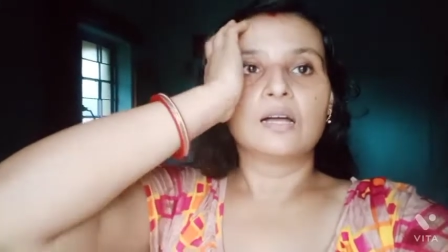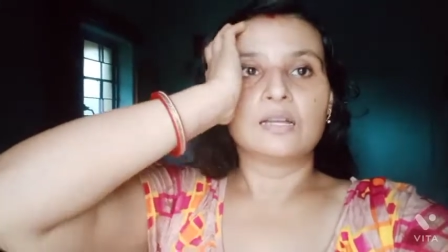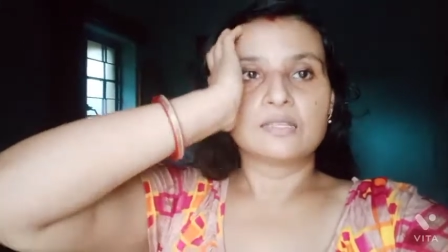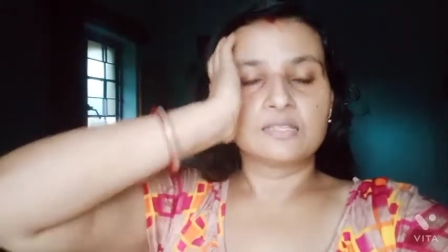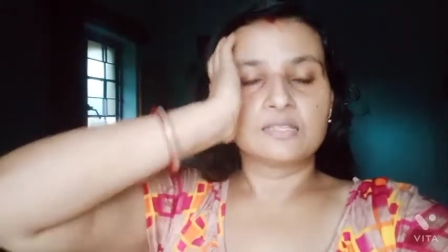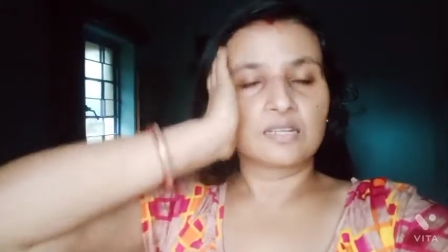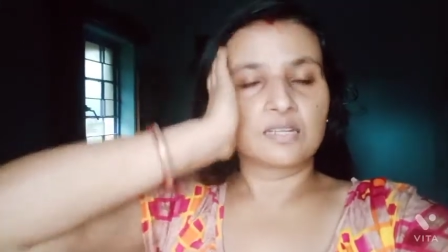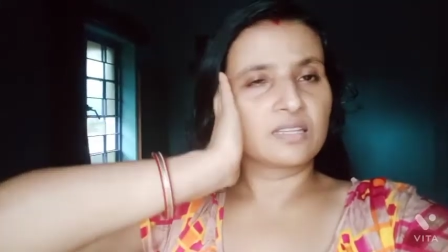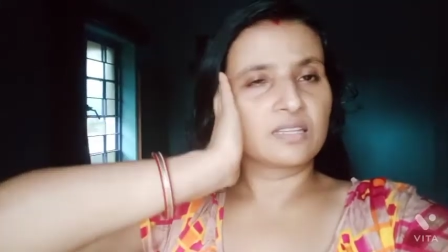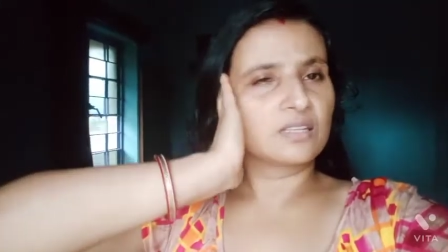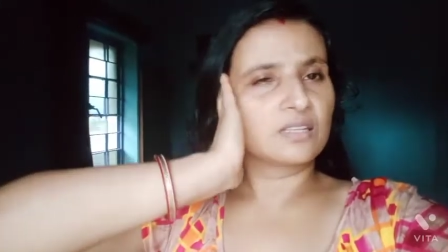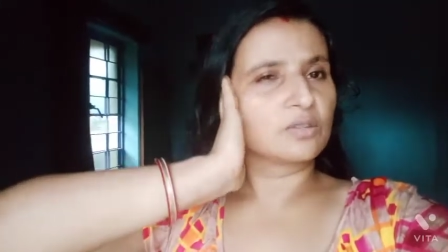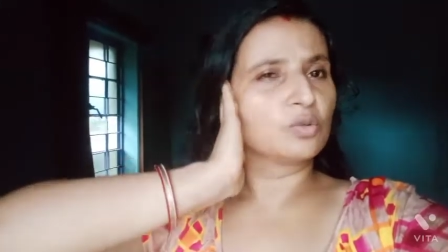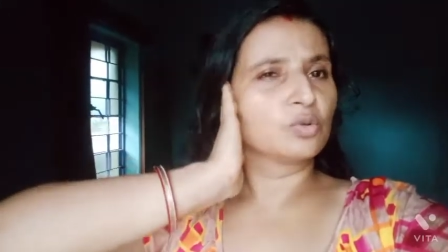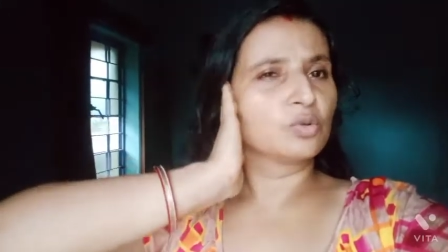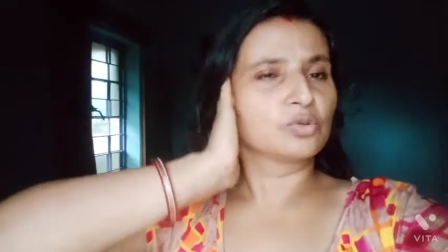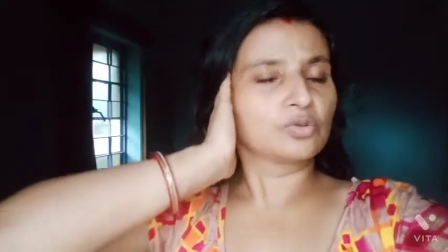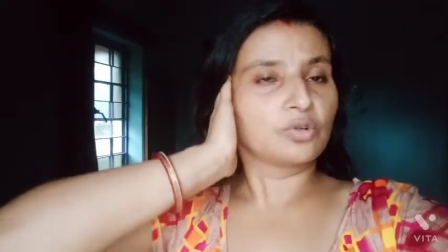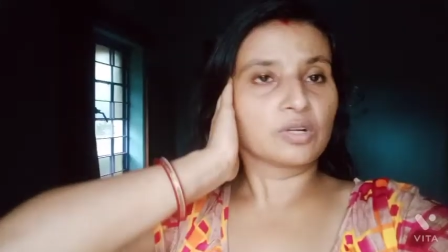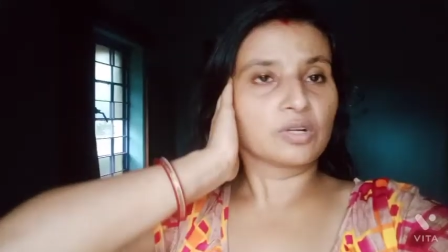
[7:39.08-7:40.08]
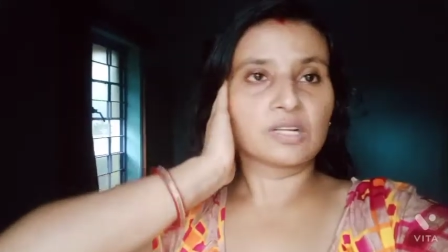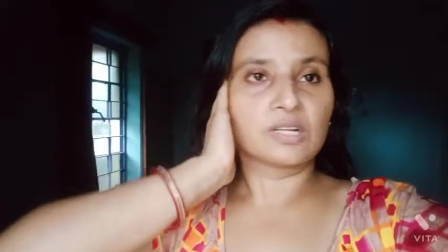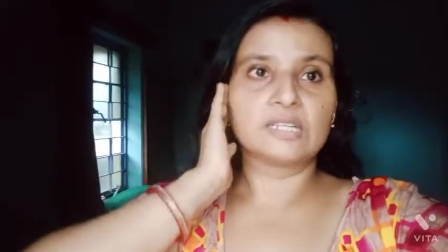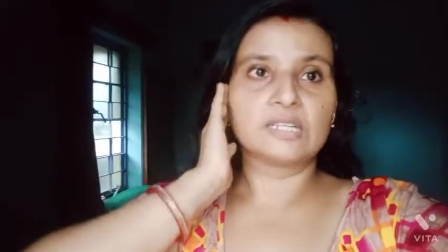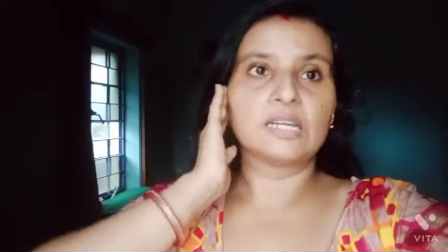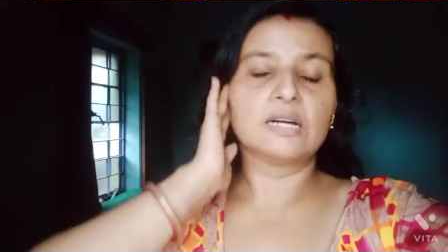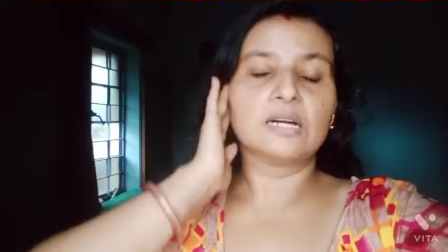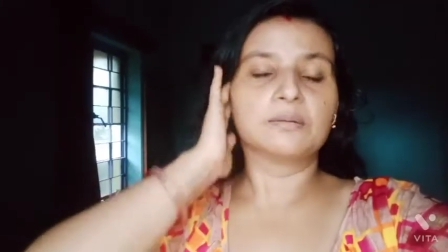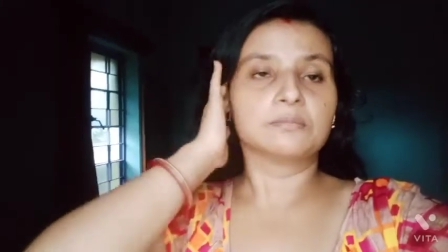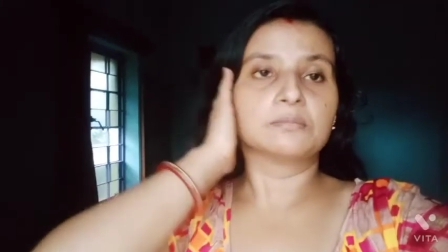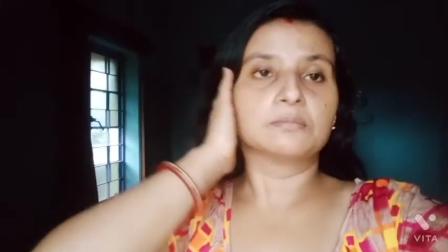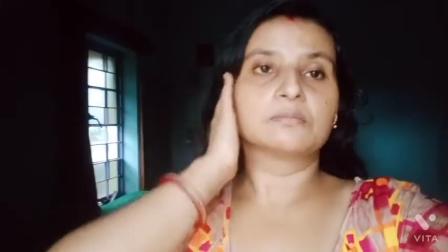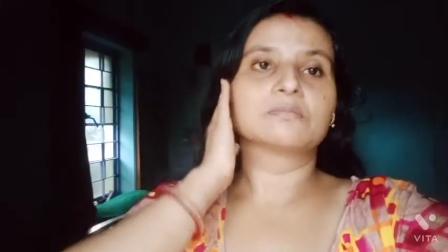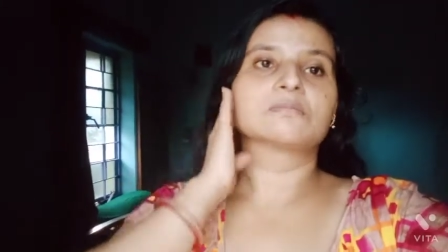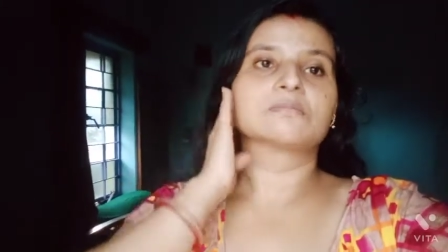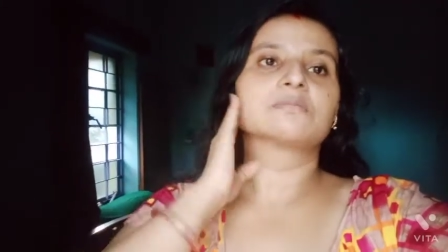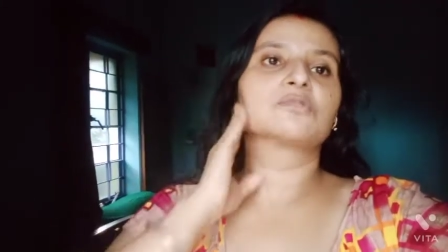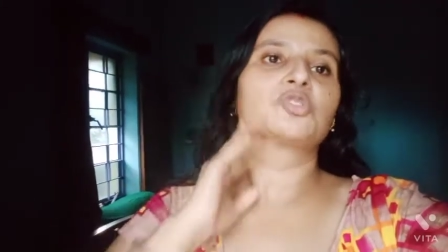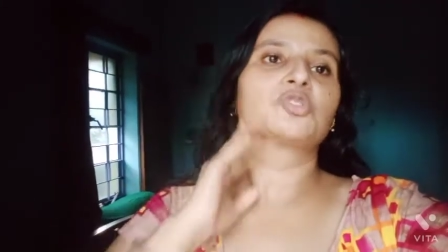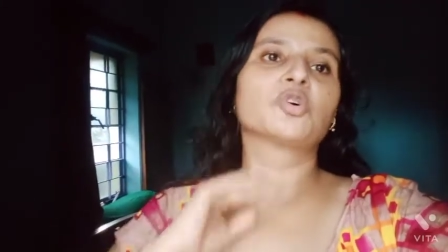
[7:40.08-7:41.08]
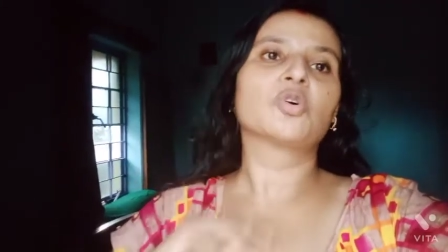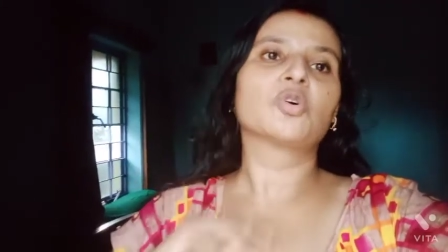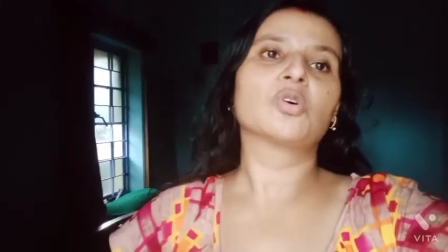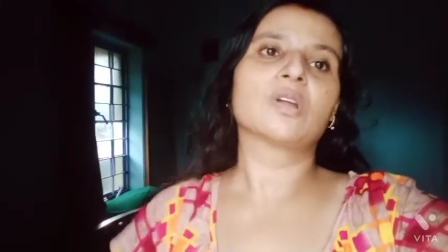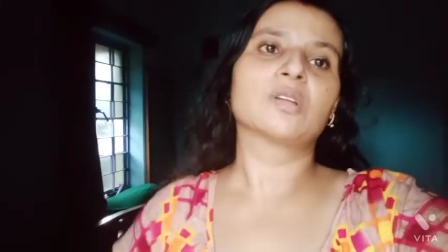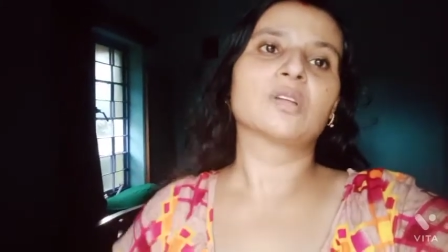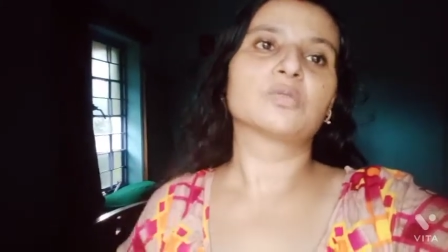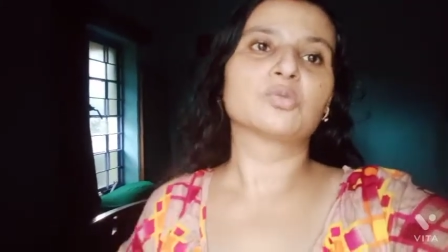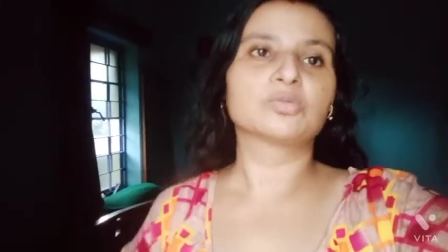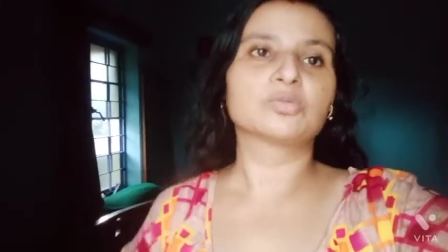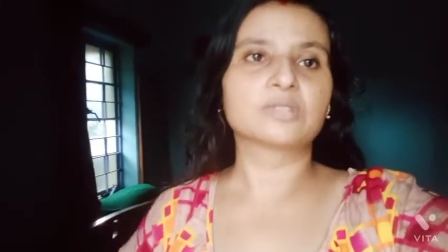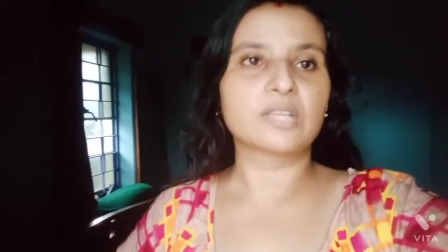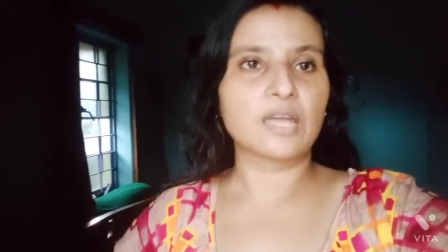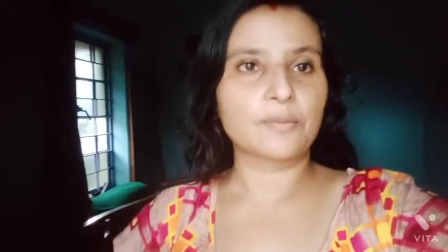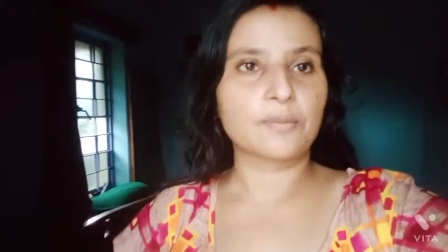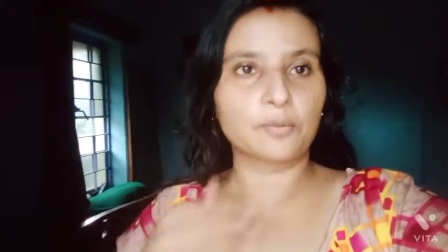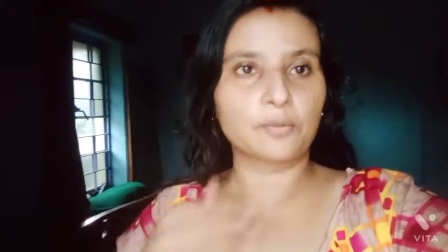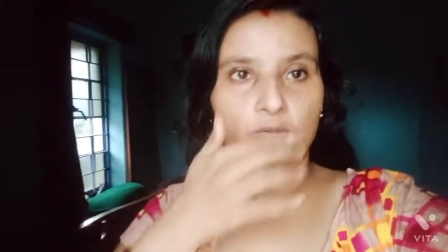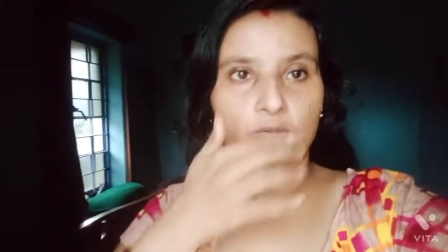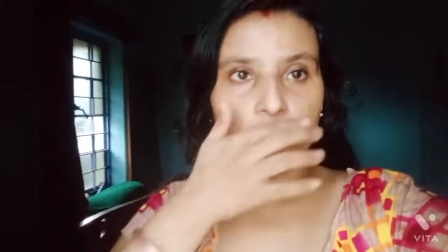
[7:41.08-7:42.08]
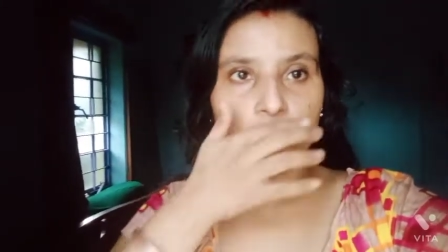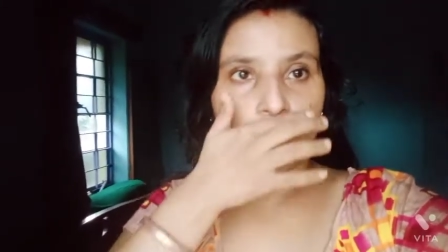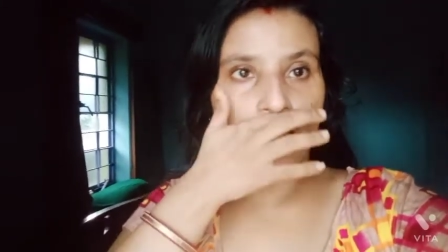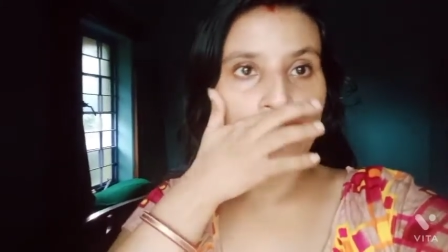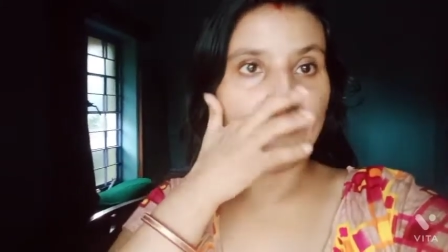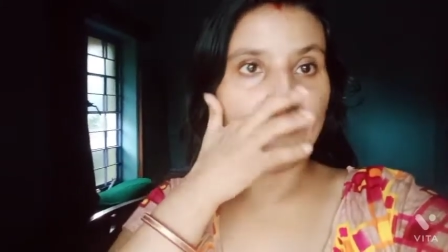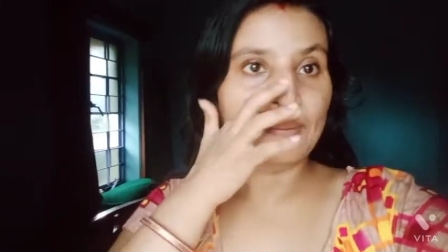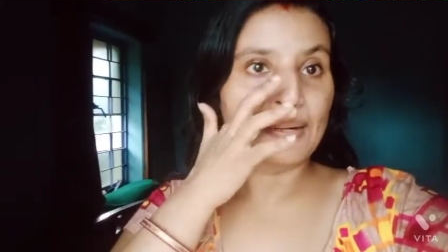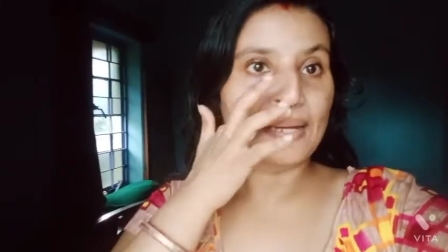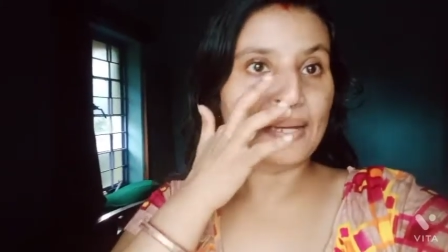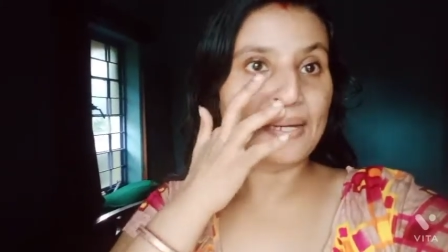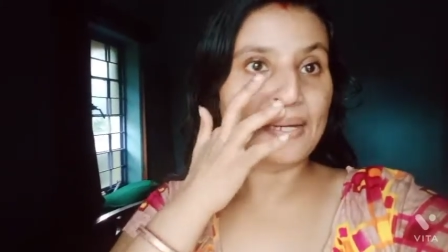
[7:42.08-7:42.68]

সেটাতে দুধ করে দিলাম তো ওরা দুধ খেয়ে পড়তে যাবে না